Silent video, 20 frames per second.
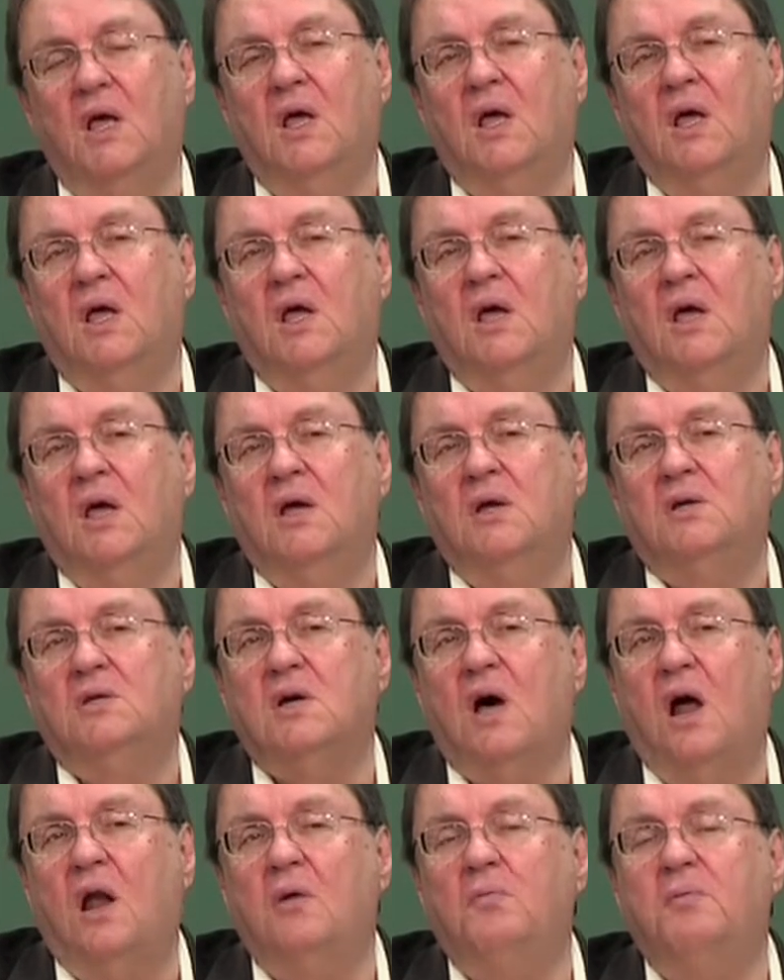Дональд
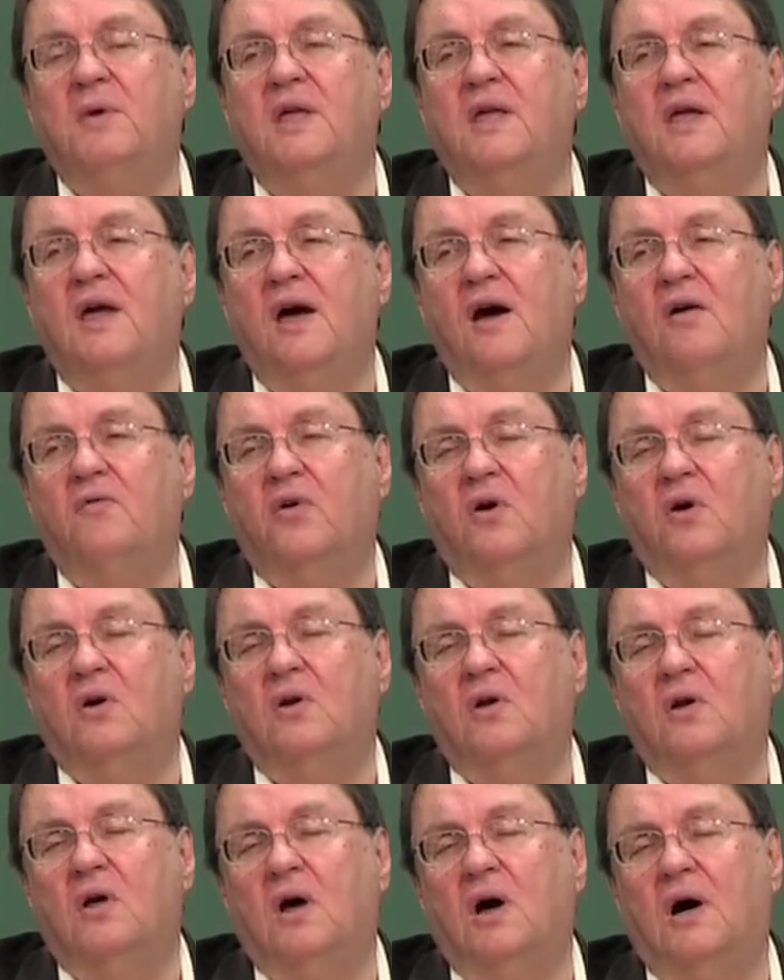
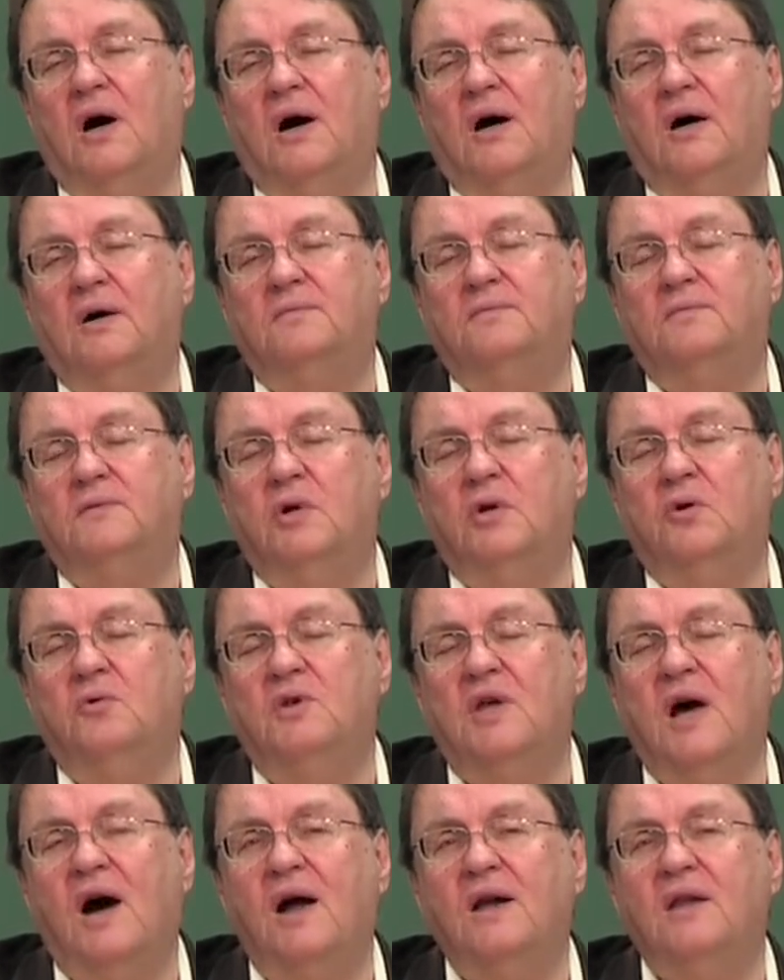МакГаверн, человек, uh, который провел
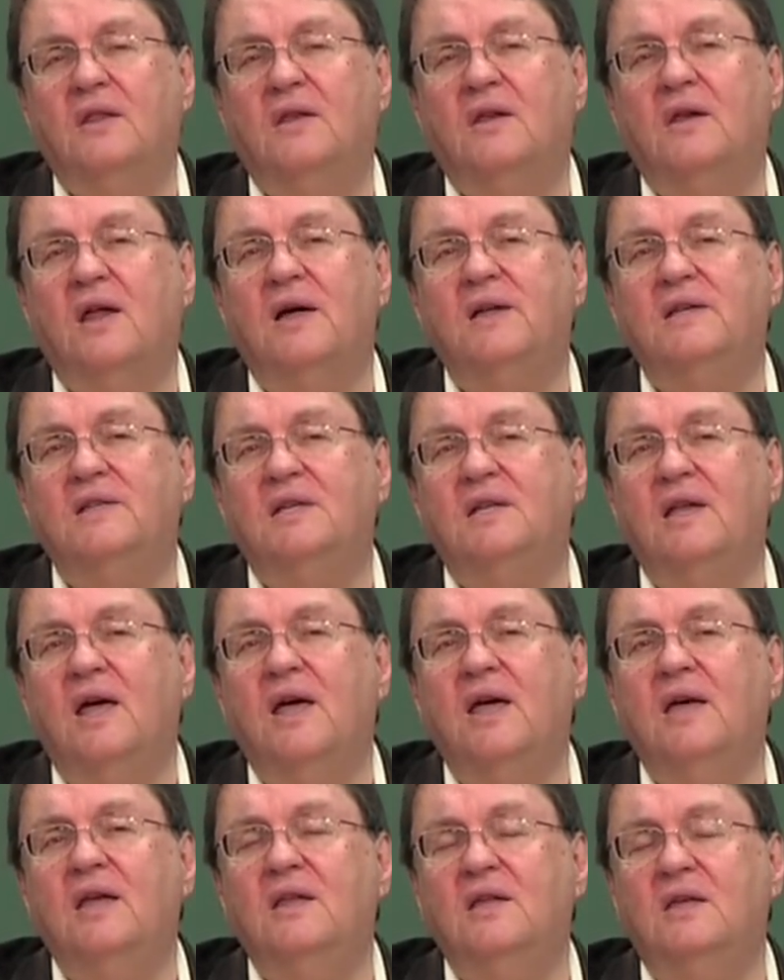много
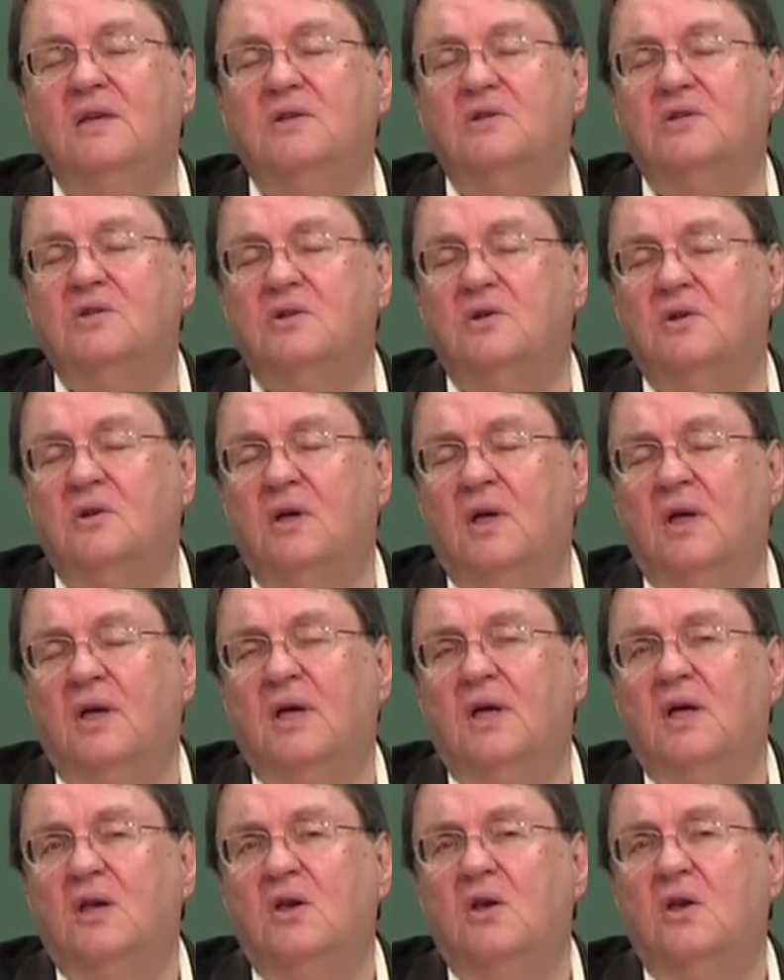десятилетий в Индии
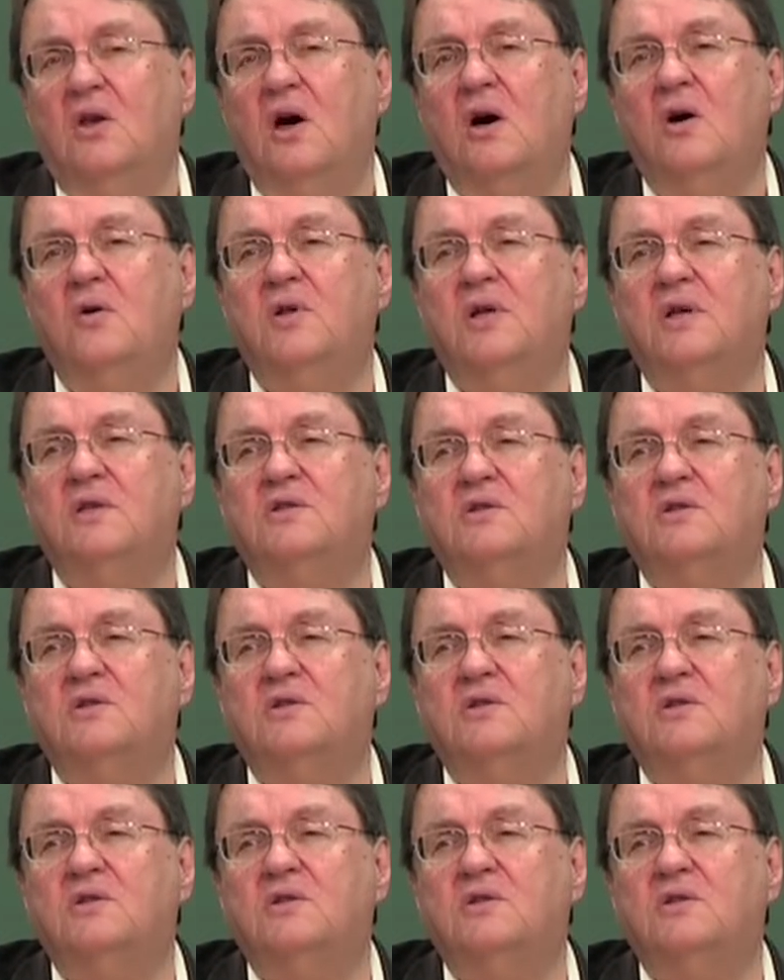миссионером,